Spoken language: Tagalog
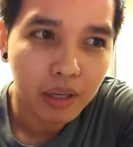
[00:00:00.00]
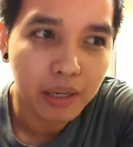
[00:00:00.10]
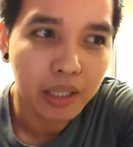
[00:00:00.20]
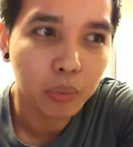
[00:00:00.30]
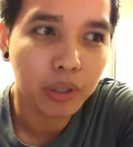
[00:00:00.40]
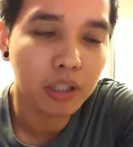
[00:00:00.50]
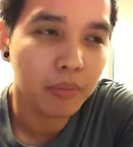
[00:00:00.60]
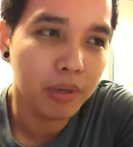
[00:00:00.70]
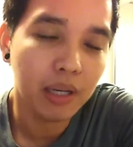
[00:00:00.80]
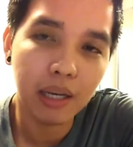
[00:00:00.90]
night work
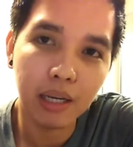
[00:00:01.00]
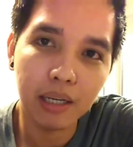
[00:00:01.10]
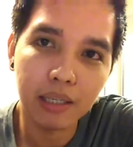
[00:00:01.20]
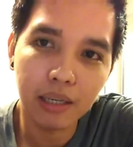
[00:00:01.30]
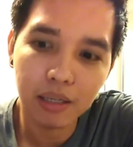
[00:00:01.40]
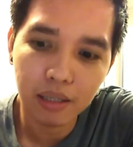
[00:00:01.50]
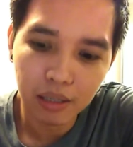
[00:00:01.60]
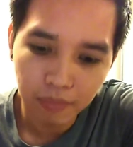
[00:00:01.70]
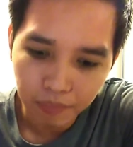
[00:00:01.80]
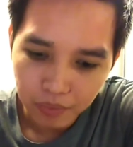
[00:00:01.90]
kami and
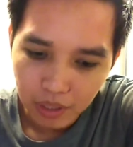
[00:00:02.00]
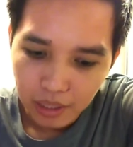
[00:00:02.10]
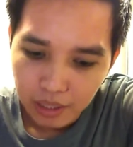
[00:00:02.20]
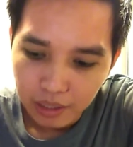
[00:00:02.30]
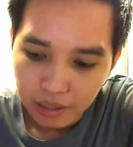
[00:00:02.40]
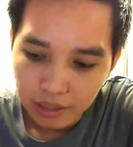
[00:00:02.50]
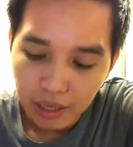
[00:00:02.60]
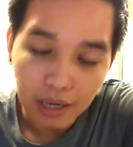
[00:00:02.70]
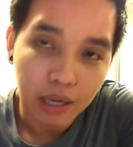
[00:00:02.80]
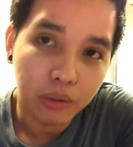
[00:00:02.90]
uh,
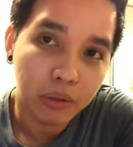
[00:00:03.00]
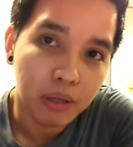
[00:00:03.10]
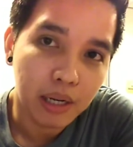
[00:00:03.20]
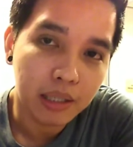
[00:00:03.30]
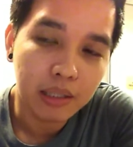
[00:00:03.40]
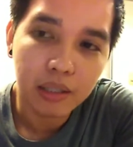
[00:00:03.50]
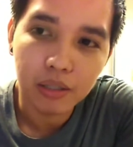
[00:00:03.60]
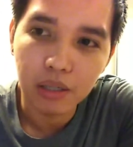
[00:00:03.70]
kaka-out ko lang.